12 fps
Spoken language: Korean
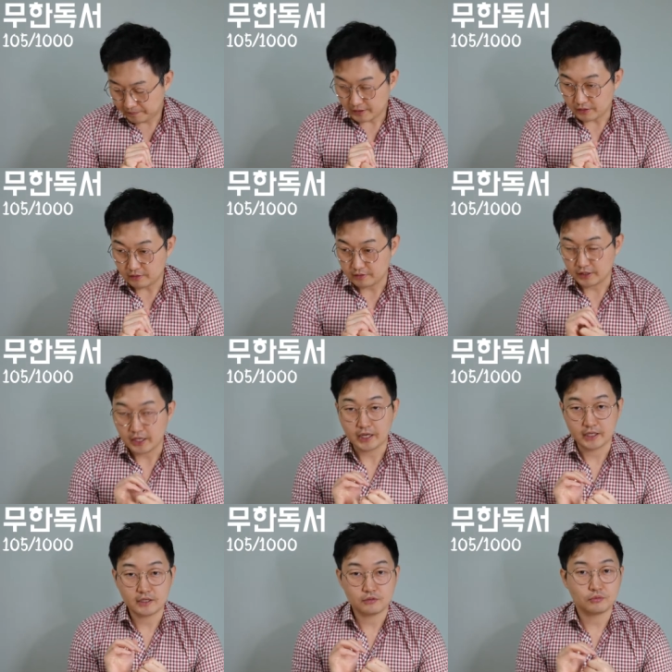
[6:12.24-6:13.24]
어, 내
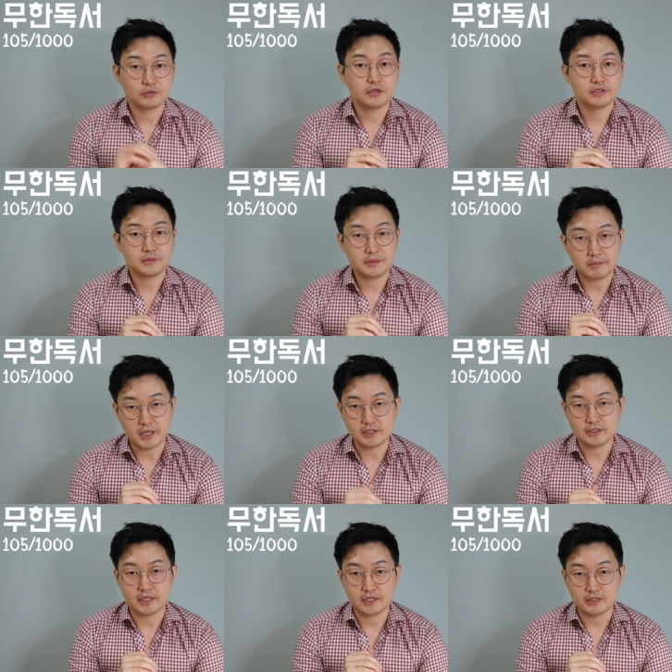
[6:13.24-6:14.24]
아이가 동정심이
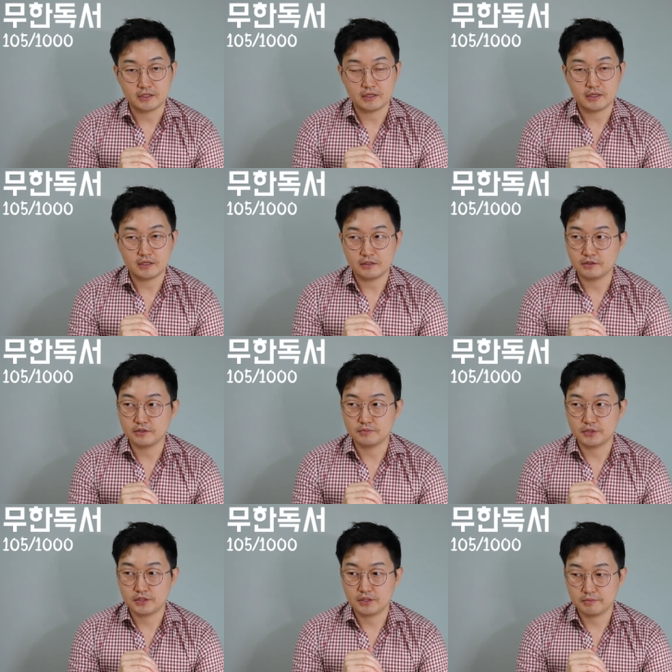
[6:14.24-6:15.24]
많은
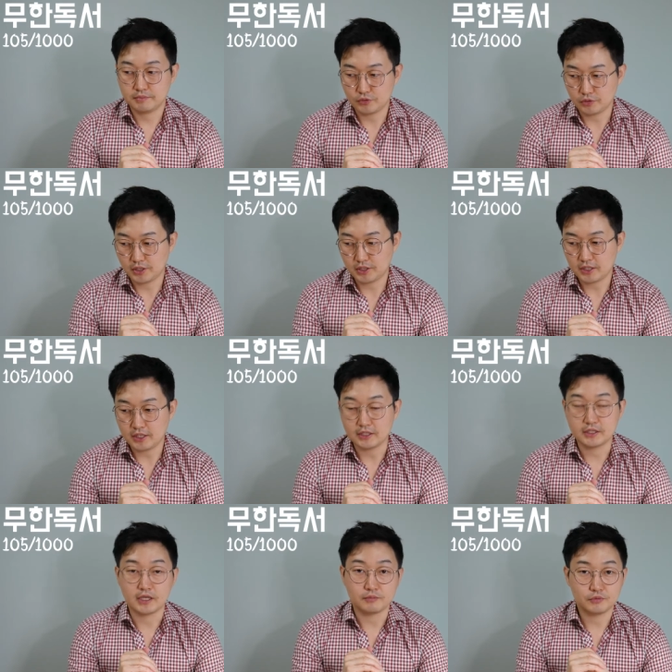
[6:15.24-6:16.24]
아이였으면
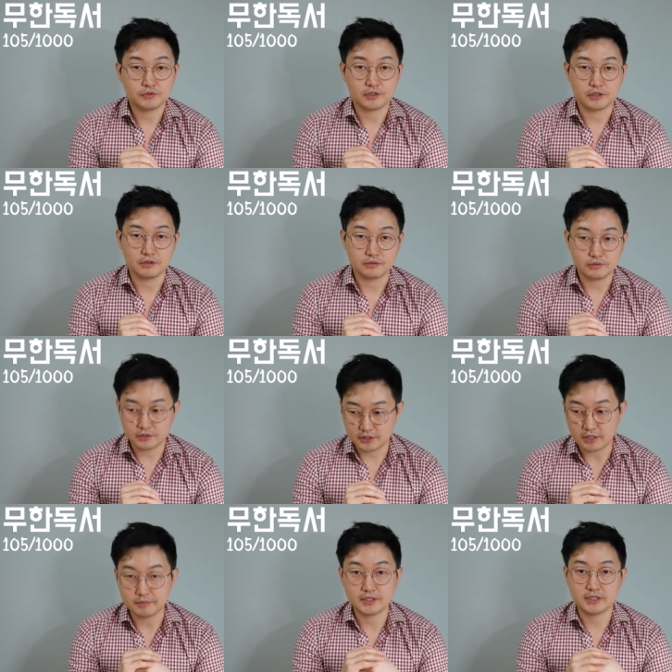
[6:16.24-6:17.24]
좋겠다라는 게 압도적이었고 그
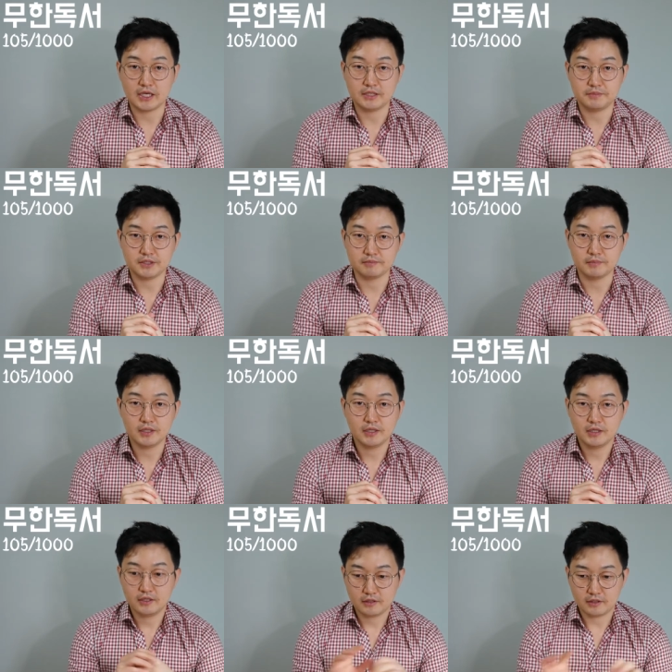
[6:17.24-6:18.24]
다음엔 자립심.
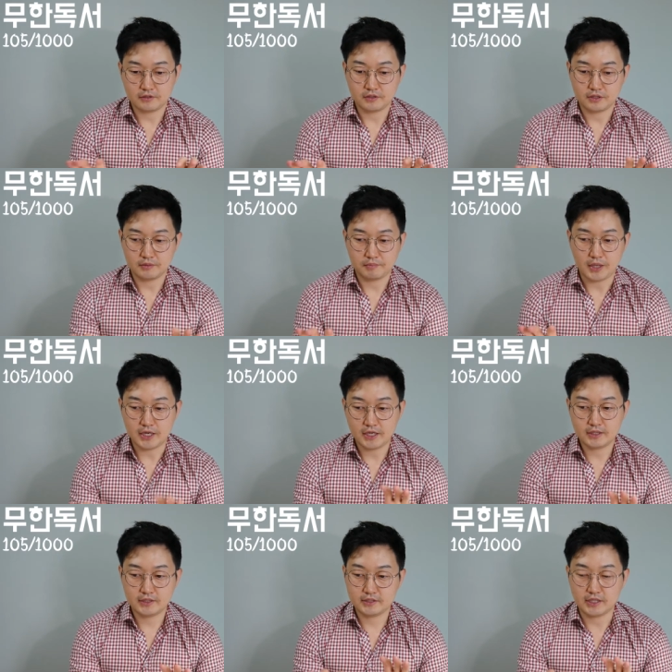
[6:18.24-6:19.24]
그래서 이제
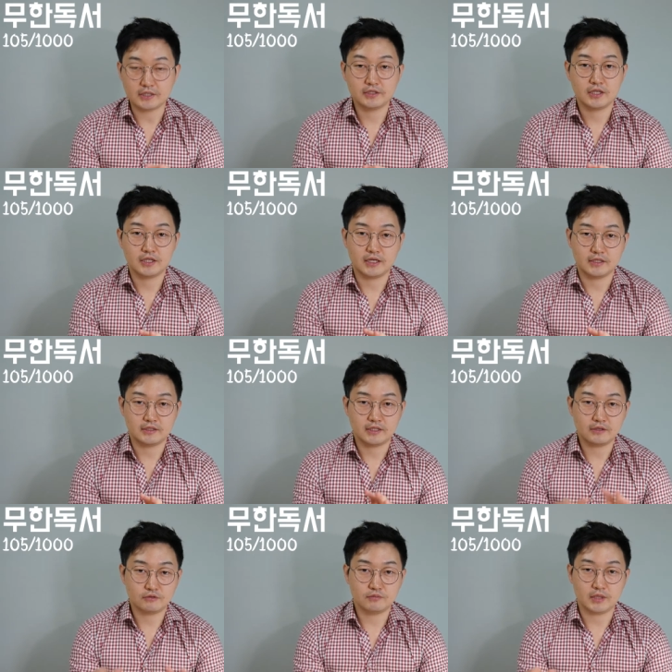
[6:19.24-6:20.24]
바라는 자녀에 대한
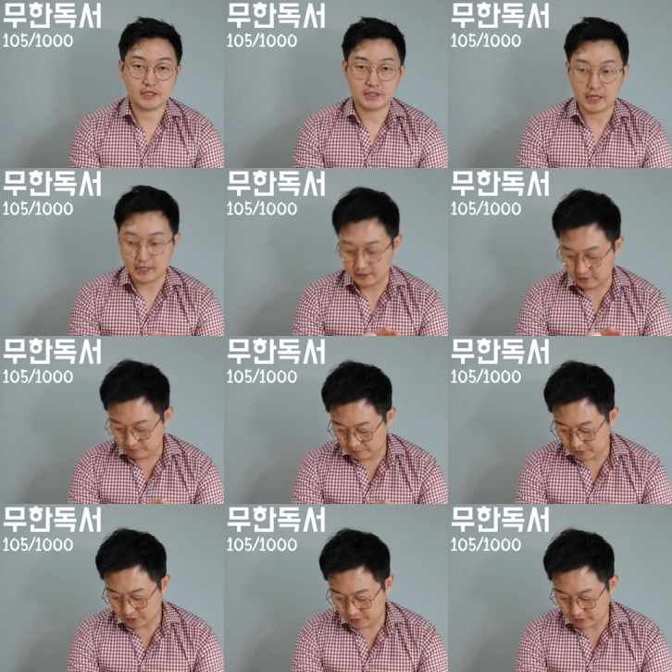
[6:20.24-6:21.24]
상도 많이 다른
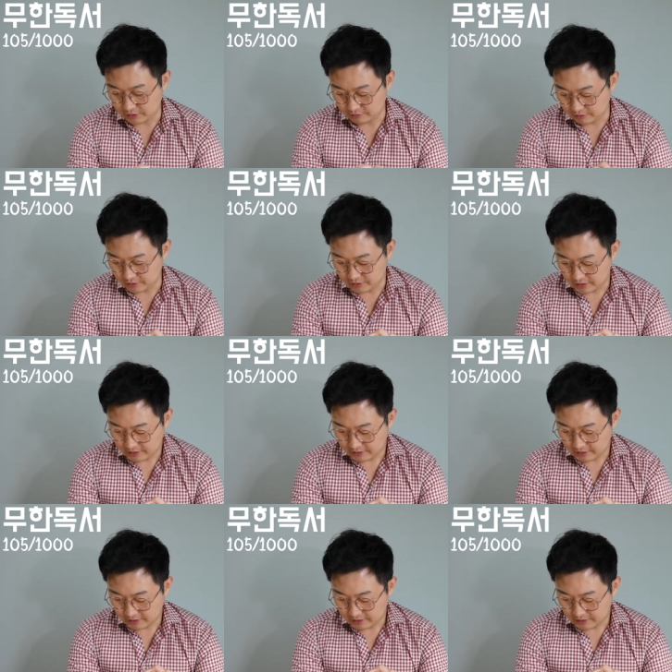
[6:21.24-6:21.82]
편이더라고요.